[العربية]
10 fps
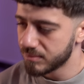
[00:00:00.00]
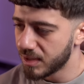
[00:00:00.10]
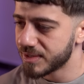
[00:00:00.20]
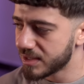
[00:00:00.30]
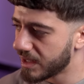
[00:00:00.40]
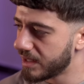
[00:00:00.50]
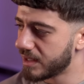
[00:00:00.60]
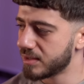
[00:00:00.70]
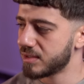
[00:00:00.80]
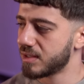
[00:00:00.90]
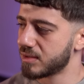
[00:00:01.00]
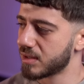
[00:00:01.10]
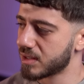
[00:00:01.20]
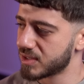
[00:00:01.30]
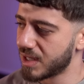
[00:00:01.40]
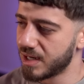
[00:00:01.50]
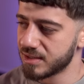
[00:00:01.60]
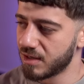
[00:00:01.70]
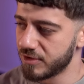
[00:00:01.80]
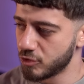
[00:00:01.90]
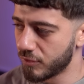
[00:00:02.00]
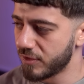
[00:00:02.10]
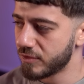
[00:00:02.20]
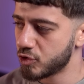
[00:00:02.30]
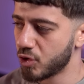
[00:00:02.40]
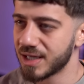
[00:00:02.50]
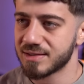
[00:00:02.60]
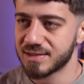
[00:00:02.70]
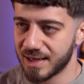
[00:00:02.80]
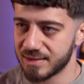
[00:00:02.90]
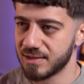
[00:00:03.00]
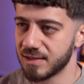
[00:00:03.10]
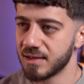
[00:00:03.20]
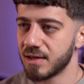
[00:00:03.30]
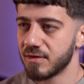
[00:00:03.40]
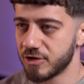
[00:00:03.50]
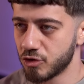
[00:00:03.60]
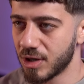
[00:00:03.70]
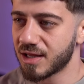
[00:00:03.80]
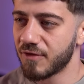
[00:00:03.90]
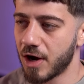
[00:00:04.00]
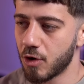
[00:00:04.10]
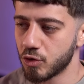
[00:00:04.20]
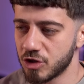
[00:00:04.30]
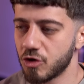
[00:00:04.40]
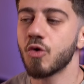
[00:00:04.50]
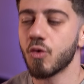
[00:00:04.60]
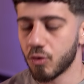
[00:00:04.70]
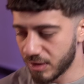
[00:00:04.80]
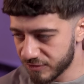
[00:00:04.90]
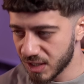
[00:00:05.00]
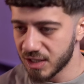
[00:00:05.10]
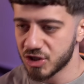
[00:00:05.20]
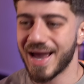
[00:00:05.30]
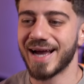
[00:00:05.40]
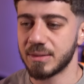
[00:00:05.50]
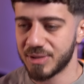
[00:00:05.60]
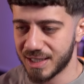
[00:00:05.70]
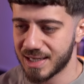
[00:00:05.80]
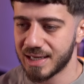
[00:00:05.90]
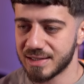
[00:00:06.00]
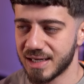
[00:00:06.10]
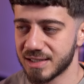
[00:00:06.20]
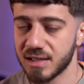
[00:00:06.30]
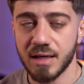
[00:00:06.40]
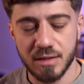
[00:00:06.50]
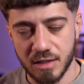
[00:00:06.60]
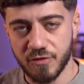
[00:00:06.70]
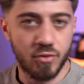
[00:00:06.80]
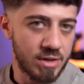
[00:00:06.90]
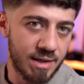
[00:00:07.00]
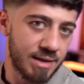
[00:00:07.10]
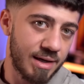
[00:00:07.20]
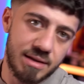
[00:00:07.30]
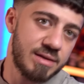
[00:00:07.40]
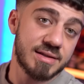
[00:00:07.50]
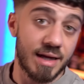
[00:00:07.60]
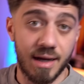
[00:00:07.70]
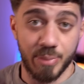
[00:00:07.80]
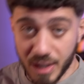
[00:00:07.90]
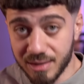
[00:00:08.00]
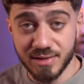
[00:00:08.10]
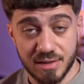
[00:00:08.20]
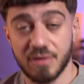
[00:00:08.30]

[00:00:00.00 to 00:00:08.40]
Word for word: ما بدنا هلا نحن نركز على هذا الفيديو في فيديوهات تانية فيديوهات لفهودي ونفس الاشي قاعد بيحكي للناس ضيفوني يا اخي على السناب خلص